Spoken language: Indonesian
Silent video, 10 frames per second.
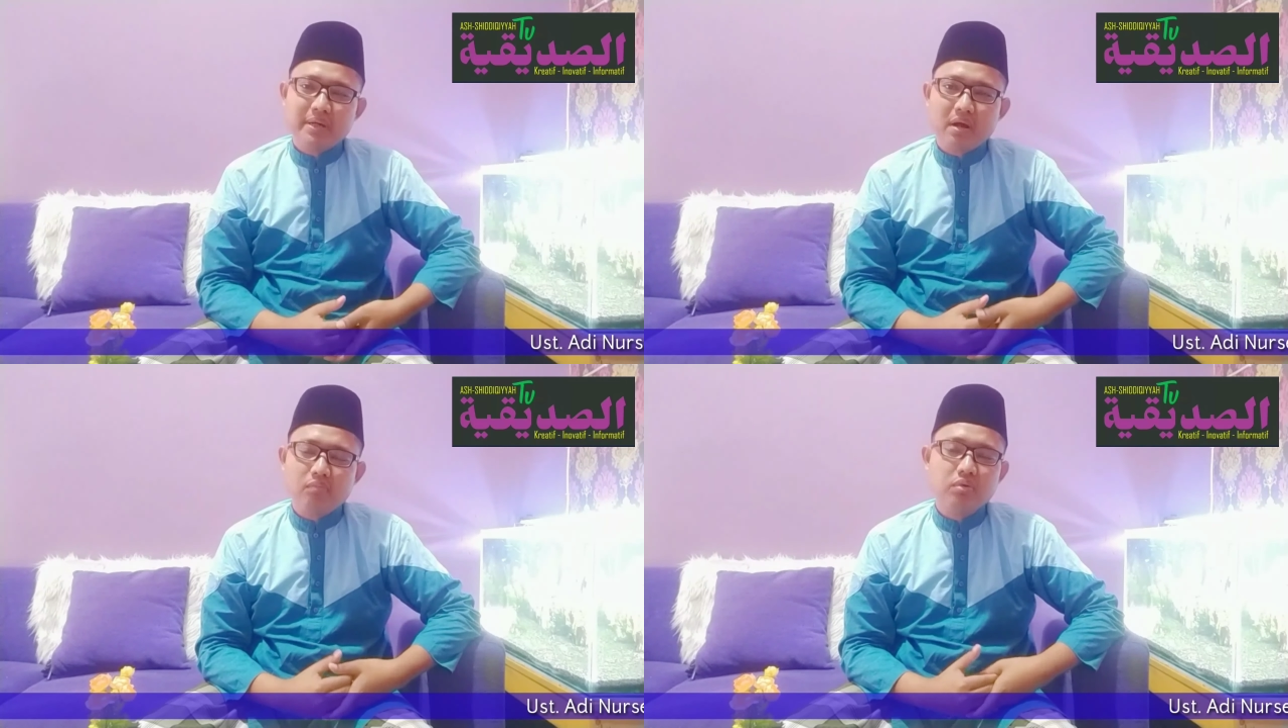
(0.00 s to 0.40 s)

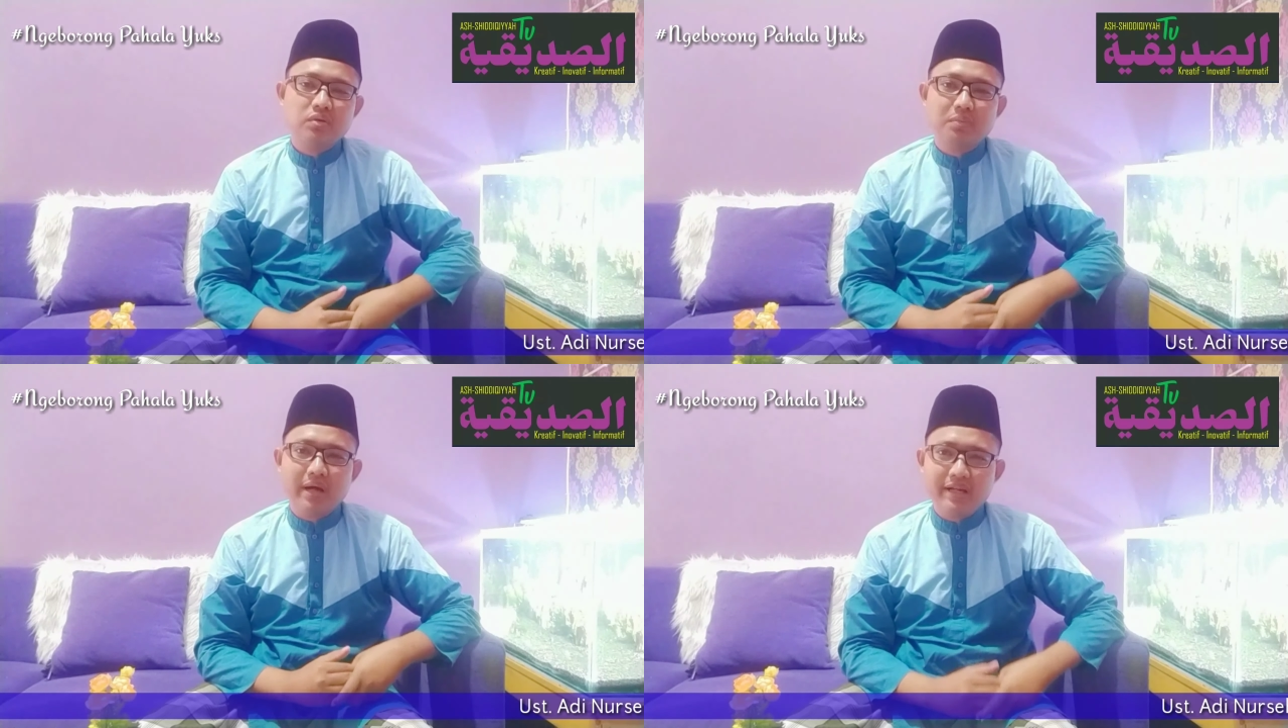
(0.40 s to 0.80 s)
Allah
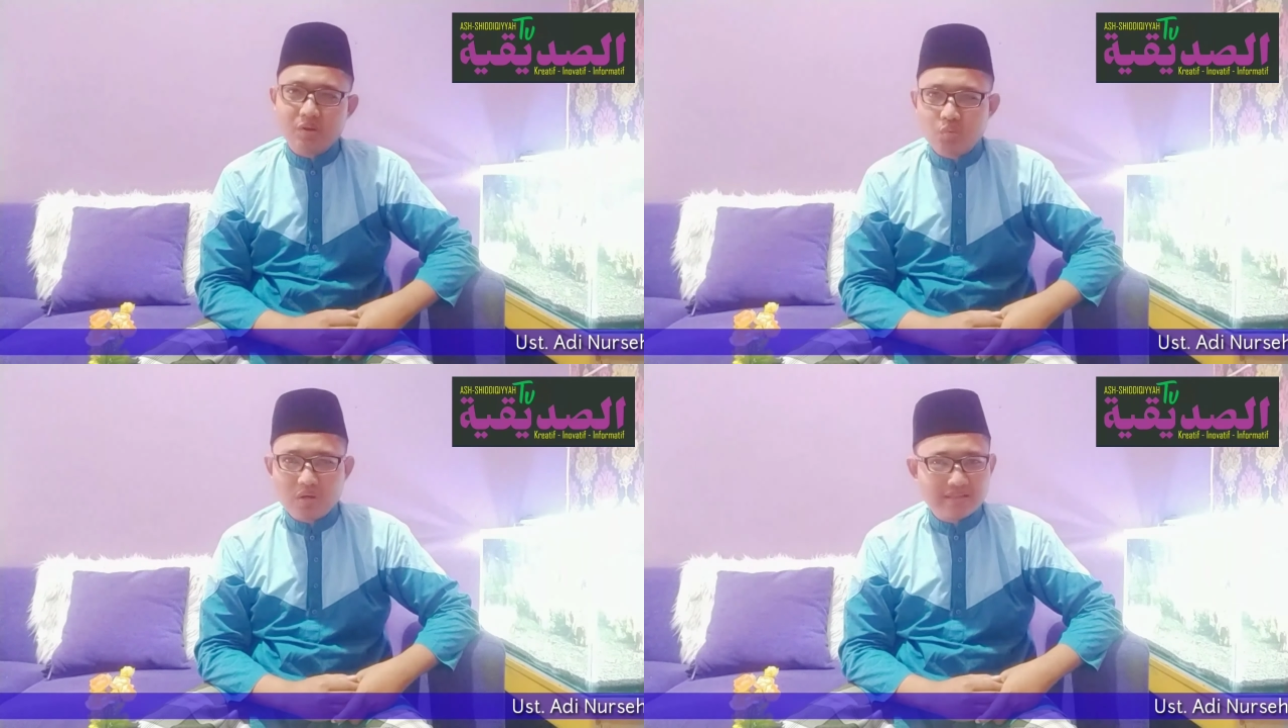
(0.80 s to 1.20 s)
Subhanahu
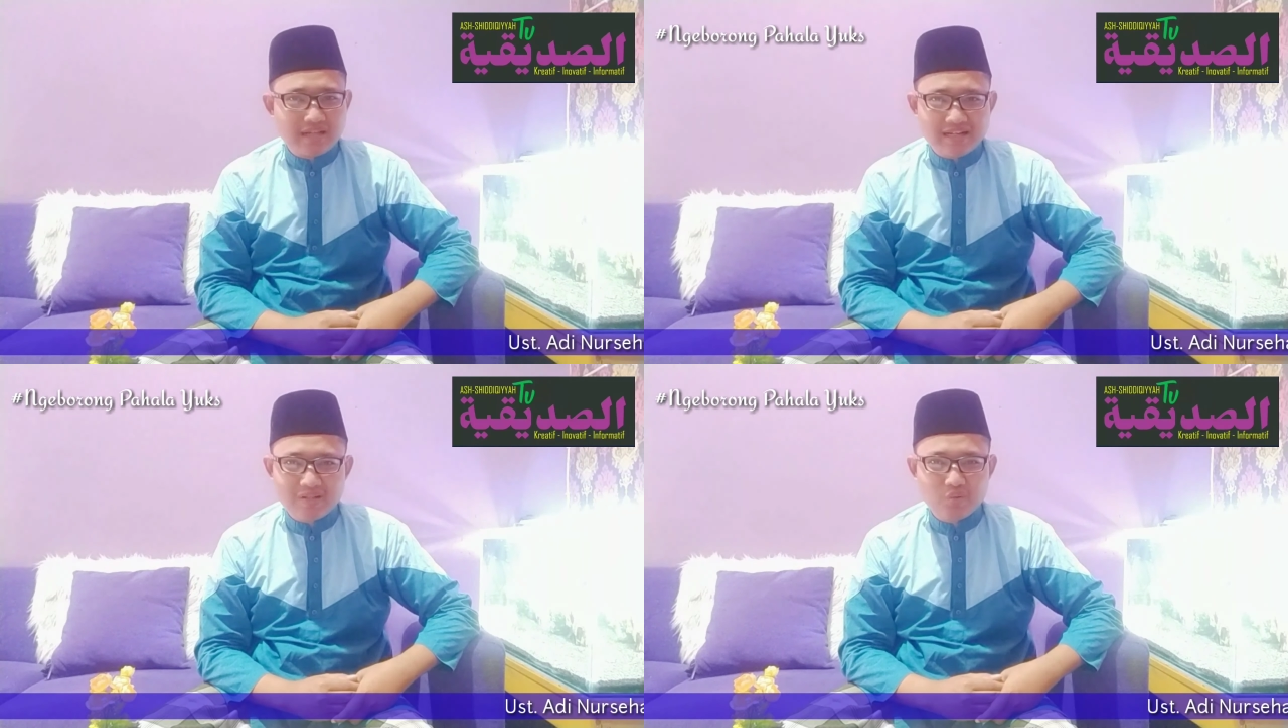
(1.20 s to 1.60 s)
wa
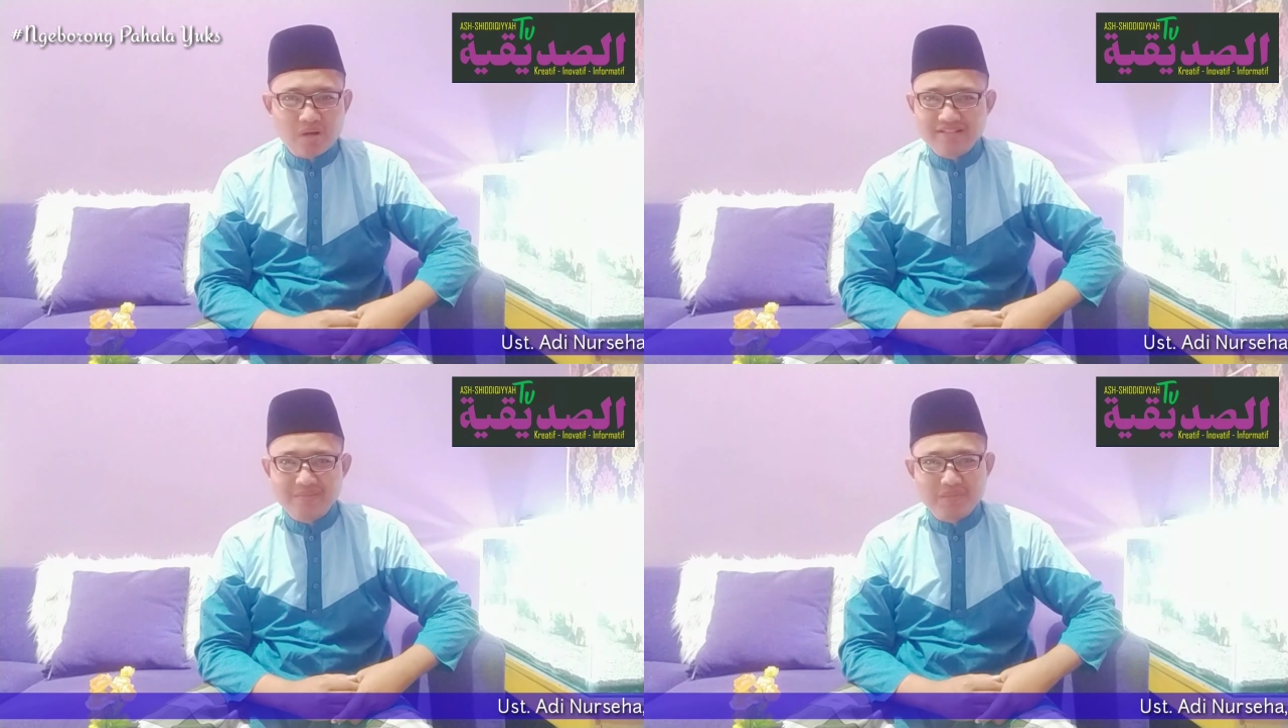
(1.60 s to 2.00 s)
taala Tuhan
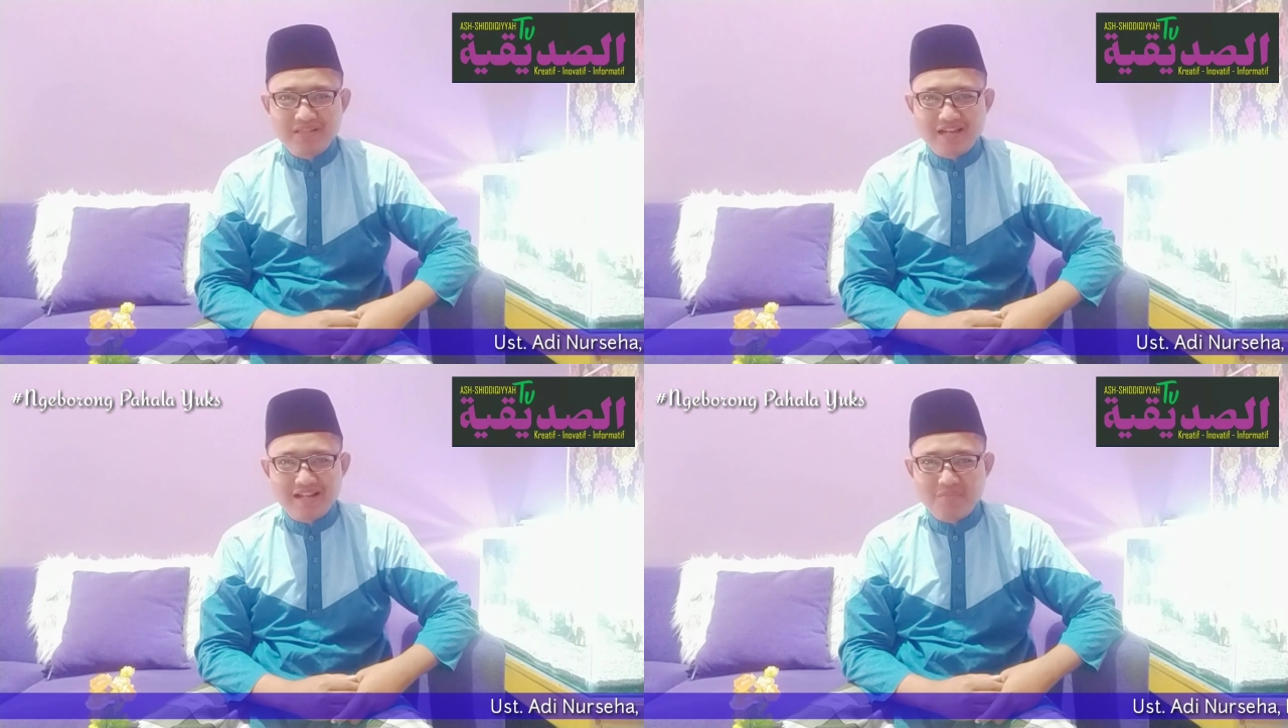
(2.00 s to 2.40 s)
semesta alam,